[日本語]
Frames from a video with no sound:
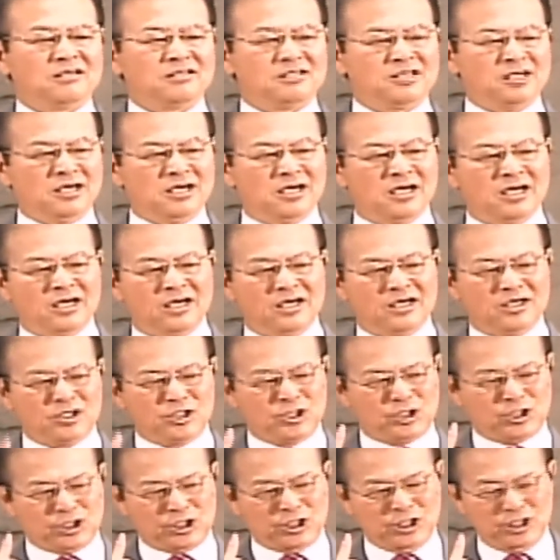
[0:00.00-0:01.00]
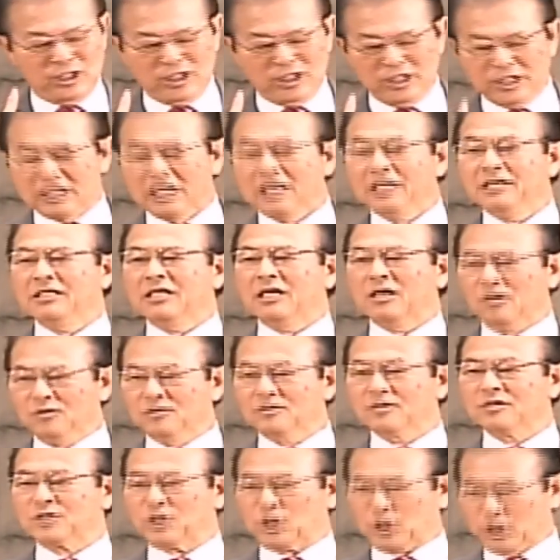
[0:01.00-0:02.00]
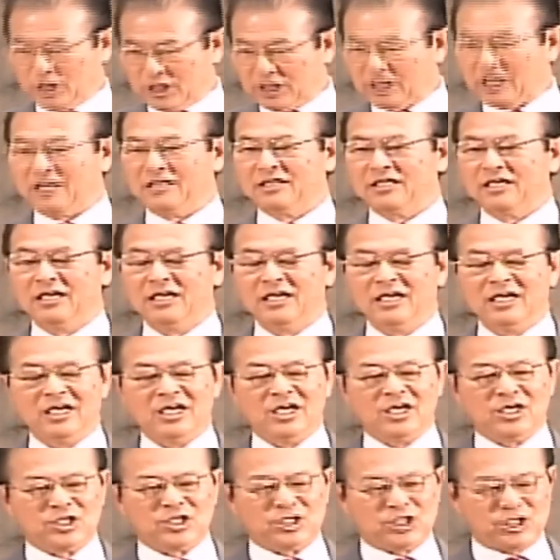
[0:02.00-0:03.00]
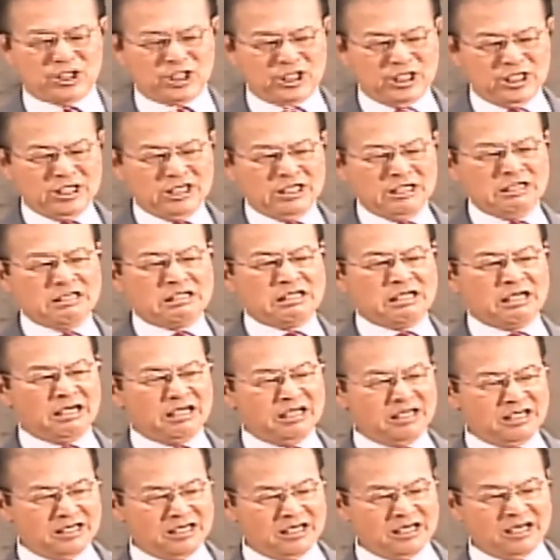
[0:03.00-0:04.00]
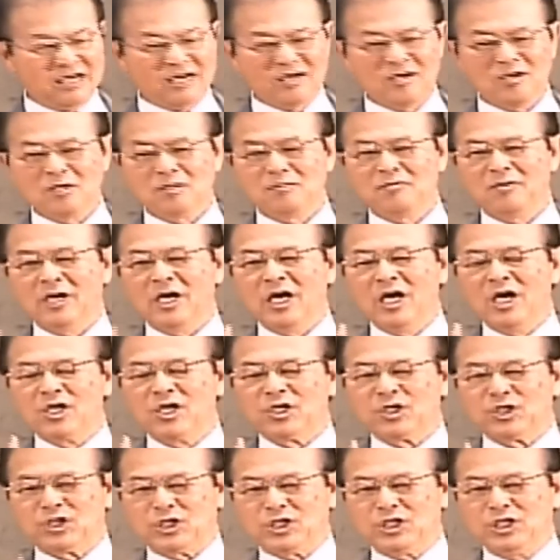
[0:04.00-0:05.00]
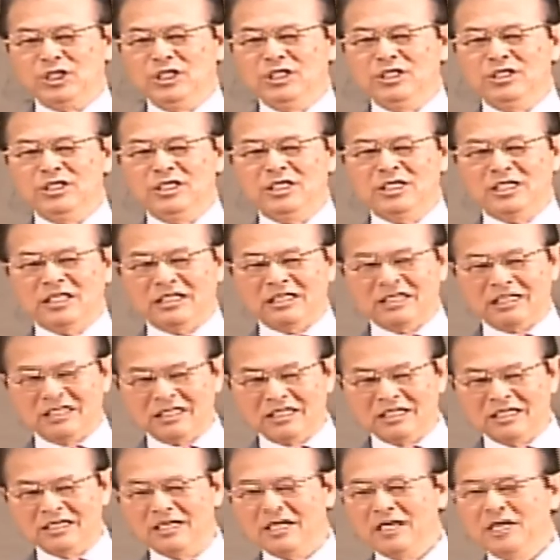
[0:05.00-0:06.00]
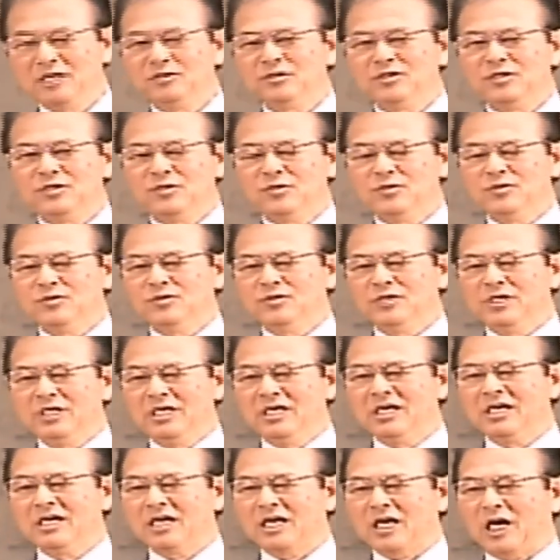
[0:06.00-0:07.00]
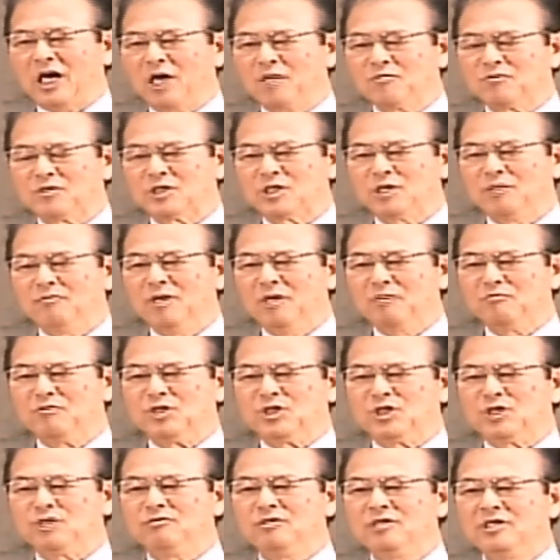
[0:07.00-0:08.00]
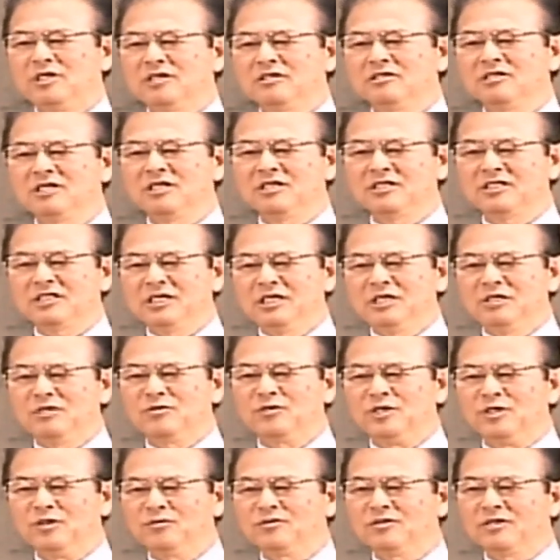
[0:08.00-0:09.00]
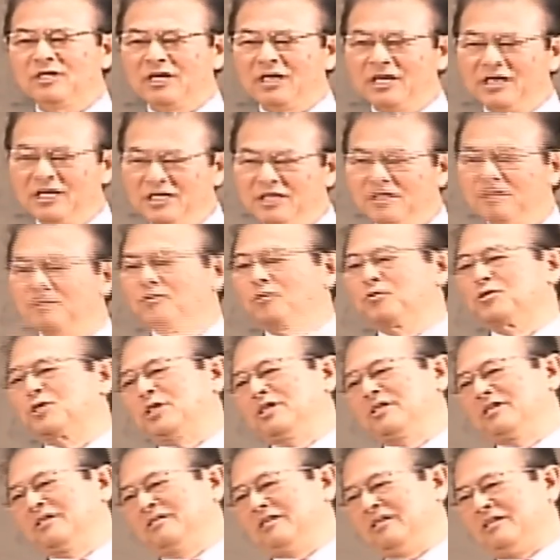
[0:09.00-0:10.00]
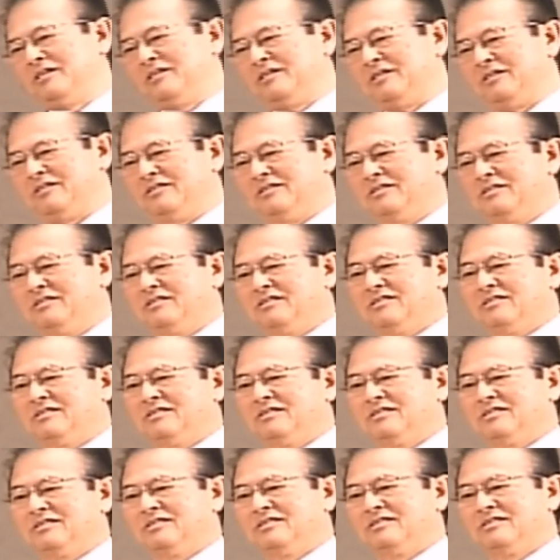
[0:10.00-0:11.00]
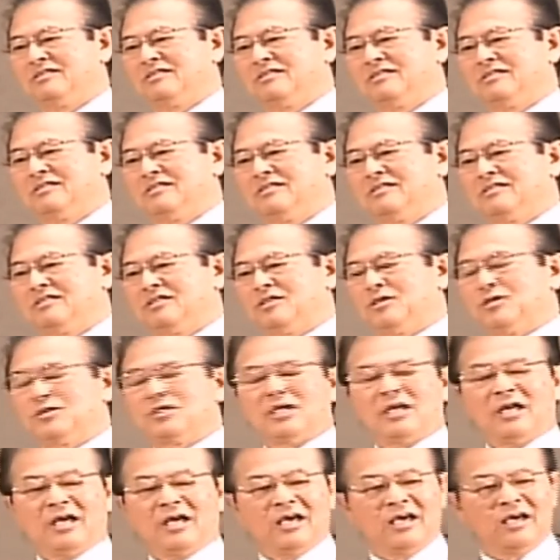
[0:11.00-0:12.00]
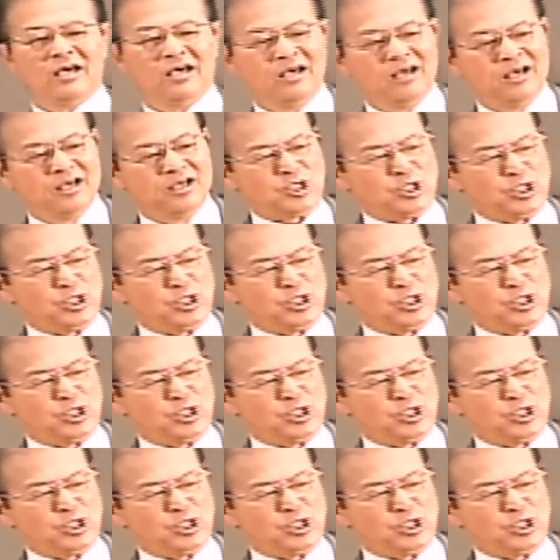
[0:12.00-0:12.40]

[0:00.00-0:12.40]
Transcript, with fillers: じゃあ、信じたいんだろ信じたい。信じたいんだらば、信じれるように神様導いてくださいと祈ったらいいと教えてくださる。そしてね、